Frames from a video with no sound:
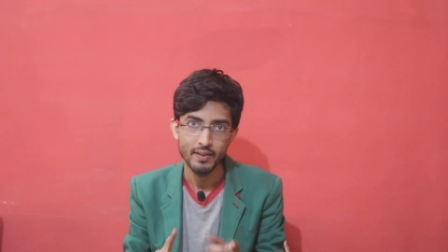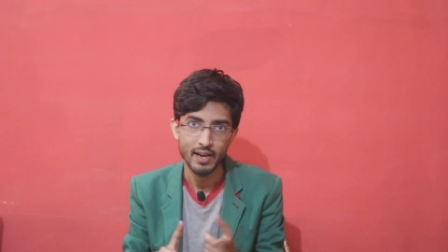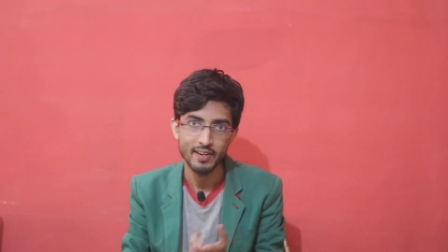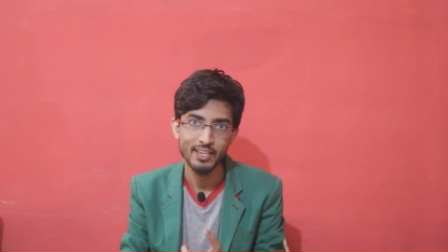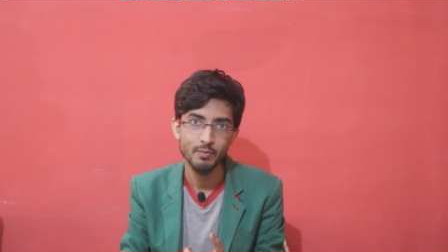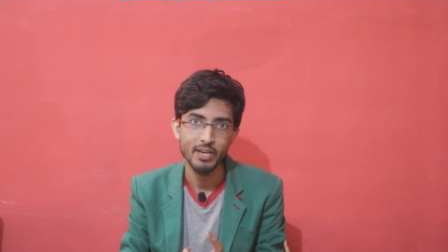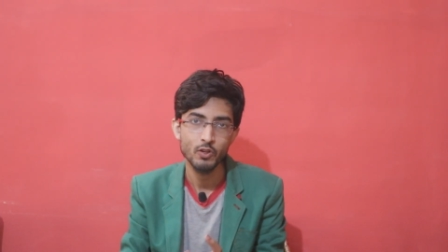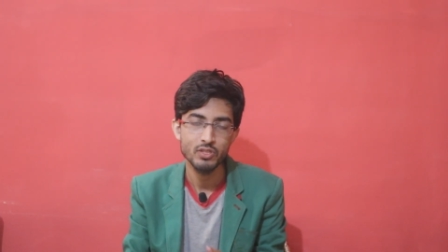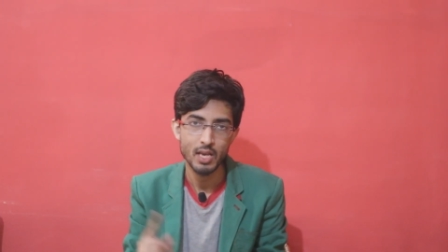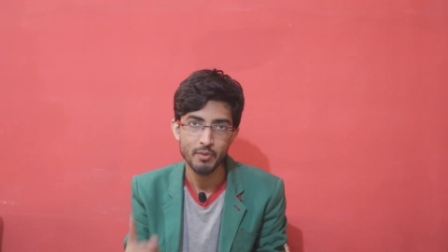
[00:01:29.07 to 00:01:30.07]
19 मई
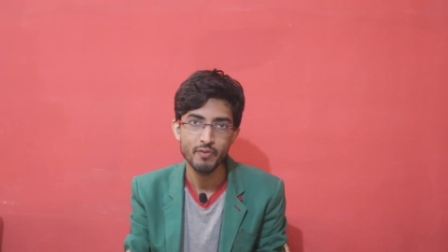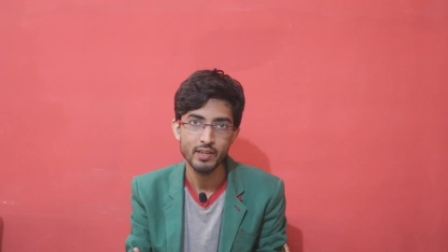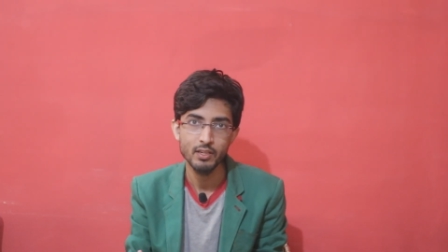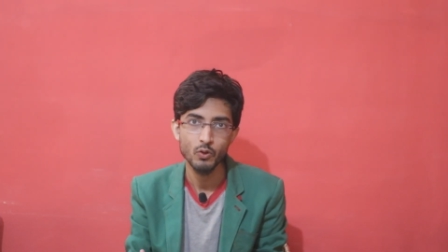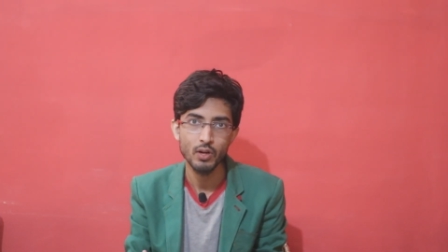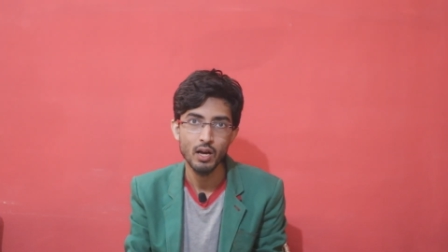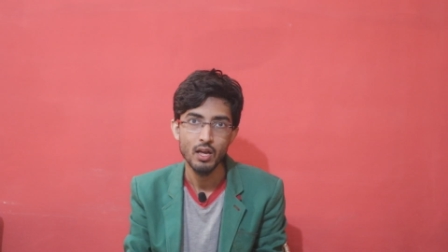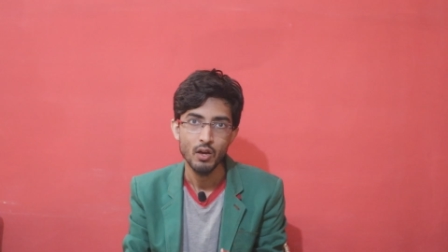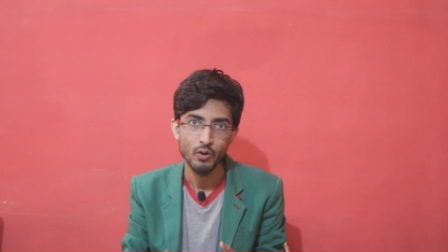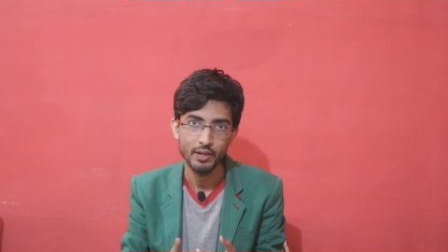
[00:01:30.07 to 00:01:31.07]
को सेमीफाइनल होगा
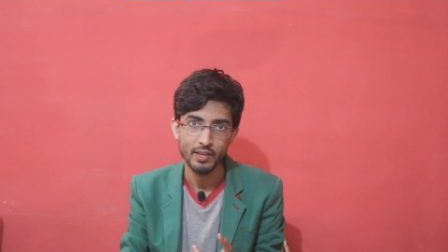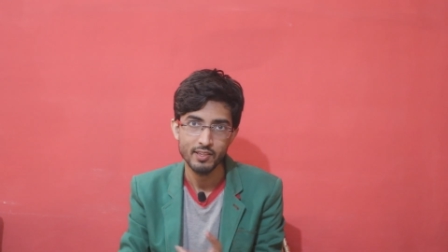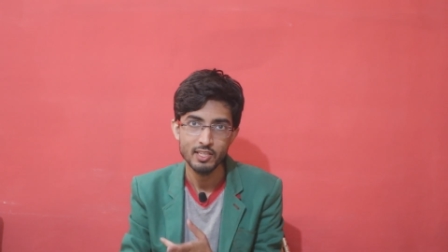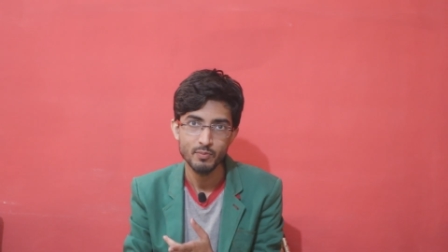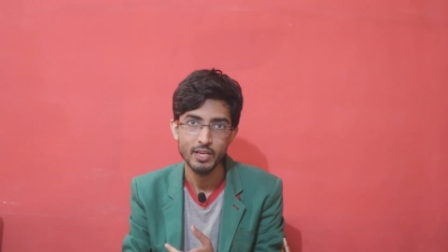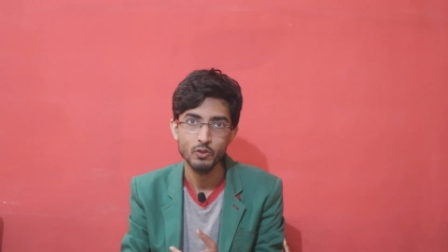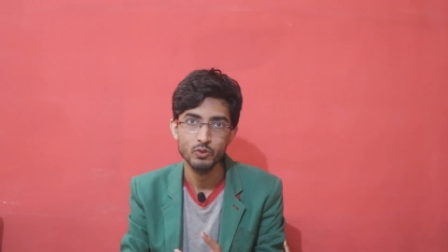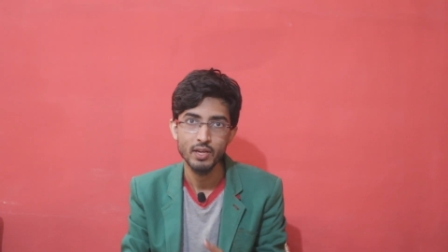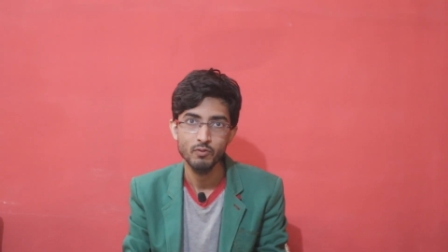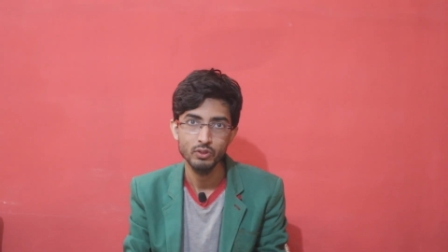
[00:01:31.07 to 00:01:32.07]
और 21 मई को
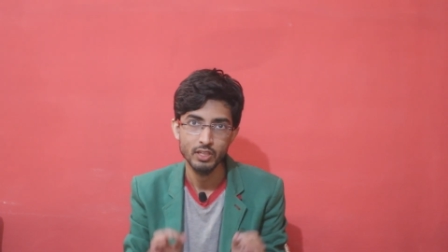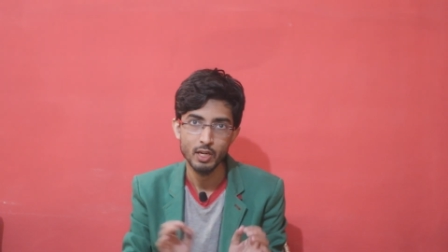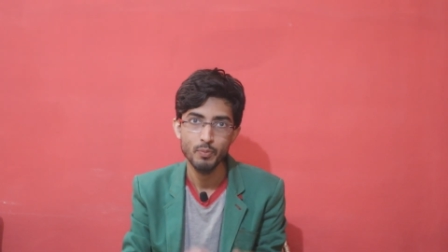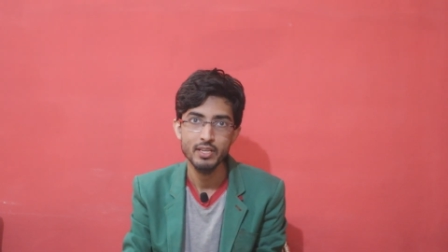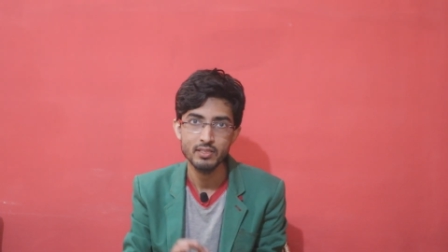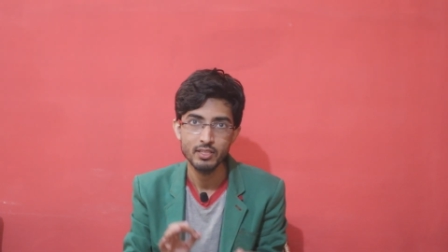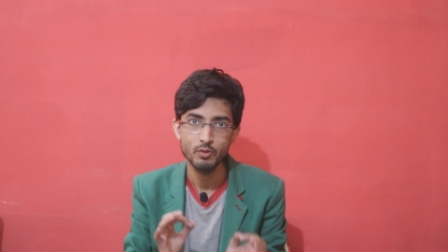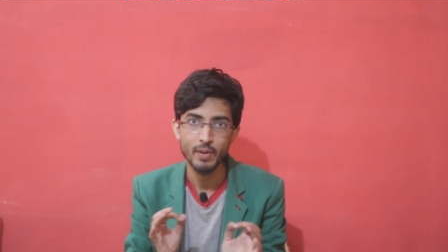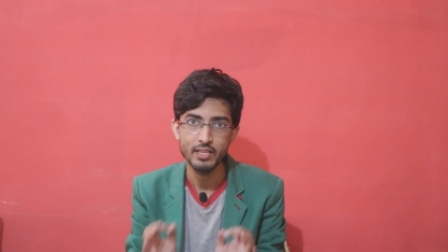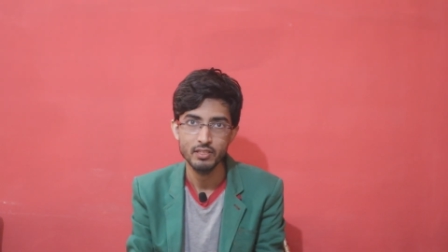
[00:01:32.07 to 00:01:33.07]
जो है वो थर्ड प्लेस का
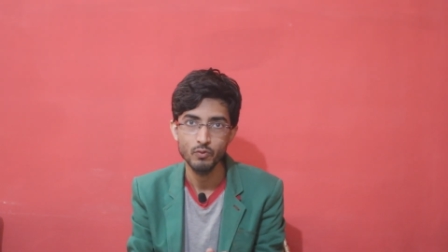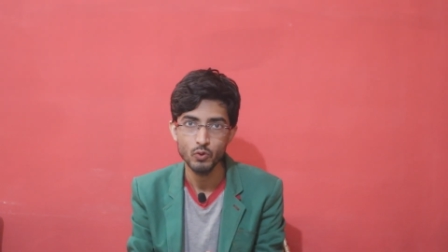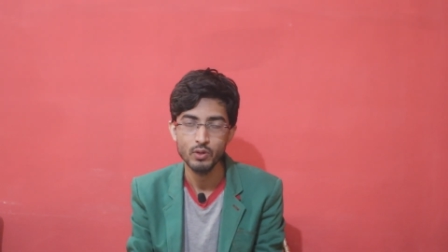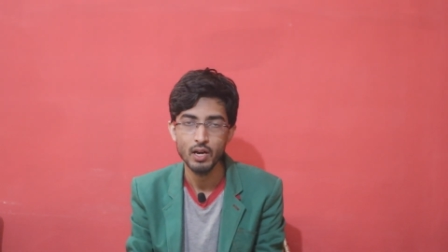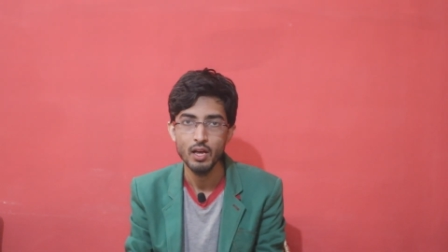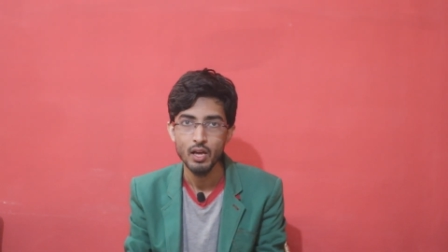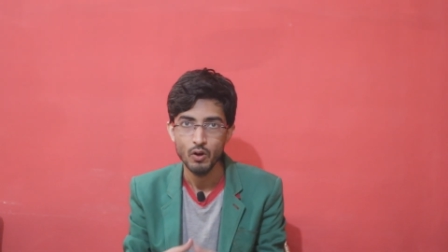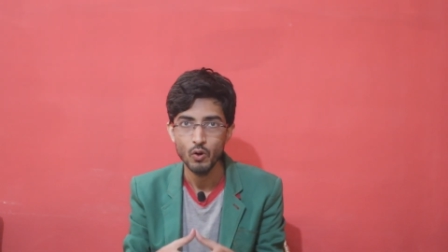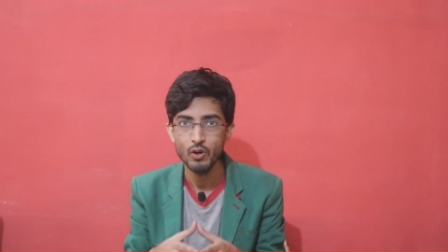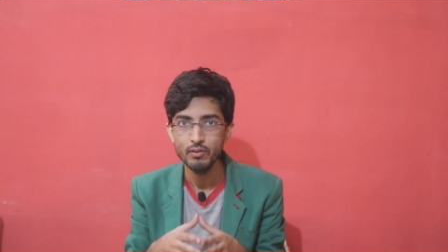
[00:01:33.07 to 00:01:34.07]
जो मैच है वो होगा
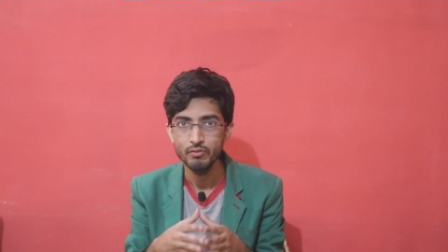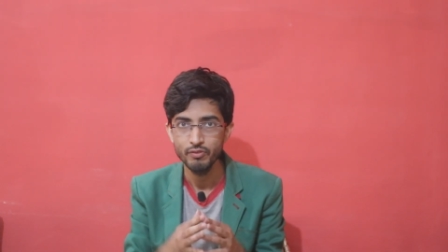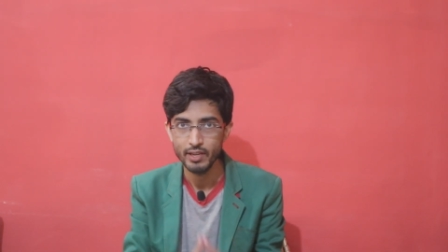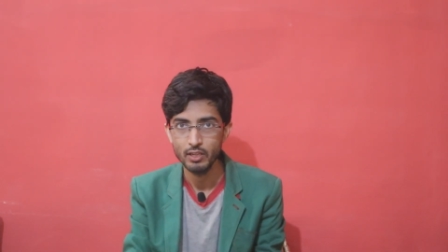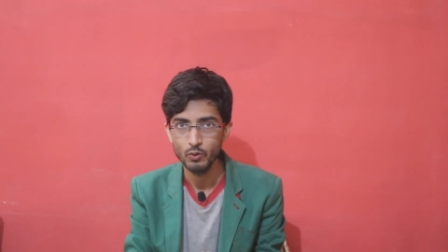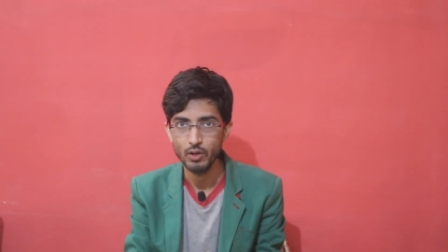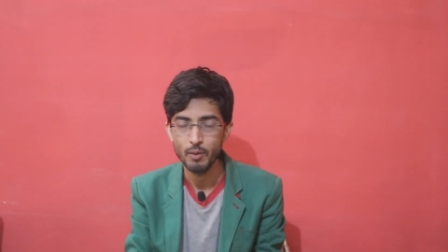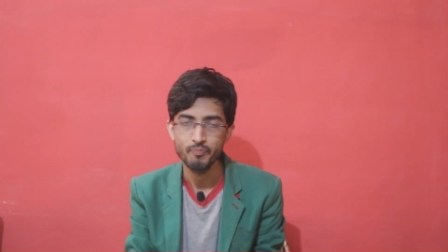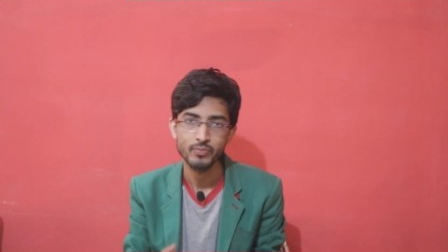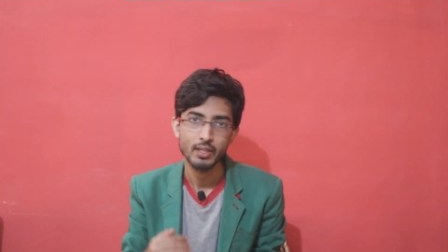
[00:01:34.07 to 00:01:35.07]
और फाइनल होगा